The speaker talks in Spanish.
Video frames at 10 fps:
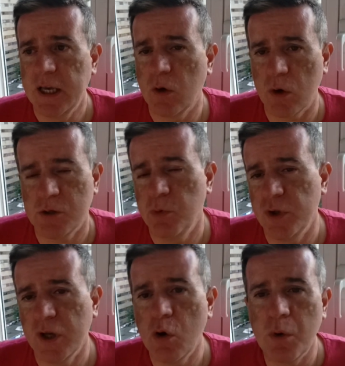
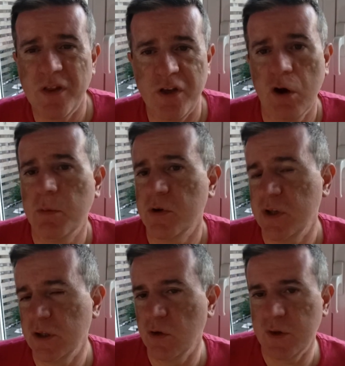corresponde como el
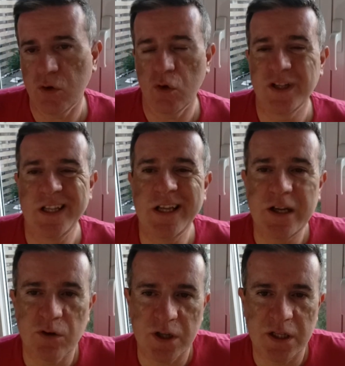5% de todo el
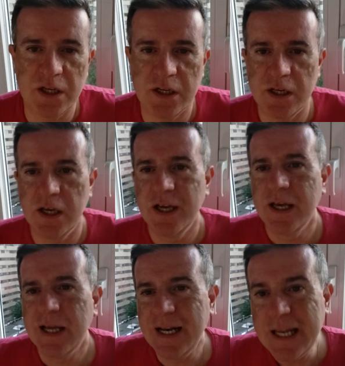dinero que tiene
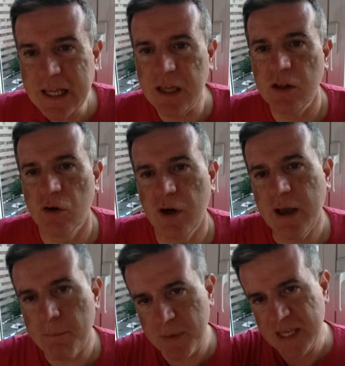líquido
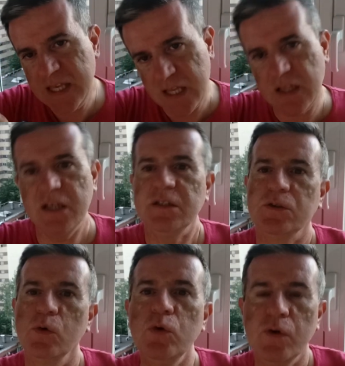en
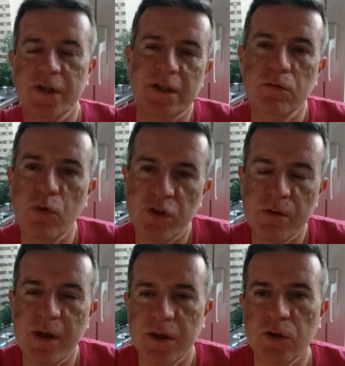billetes, uno, uno
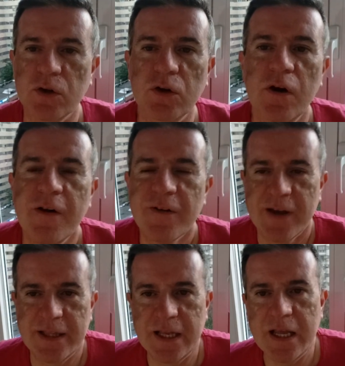encima de otro,
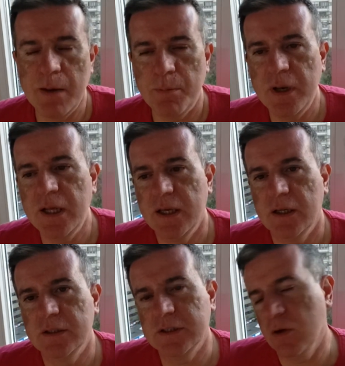que tiene Apple
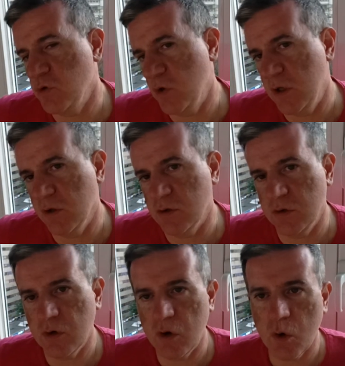en Estados Unidos,
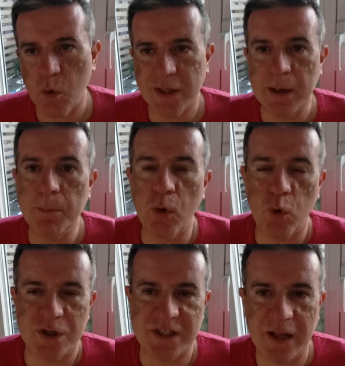con lo cual
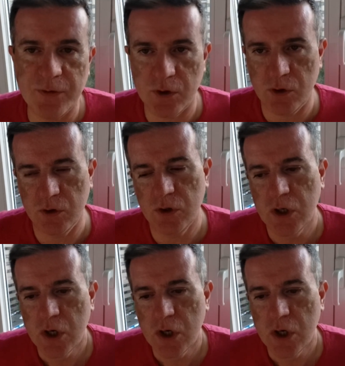tampoco es tanto. ¿no?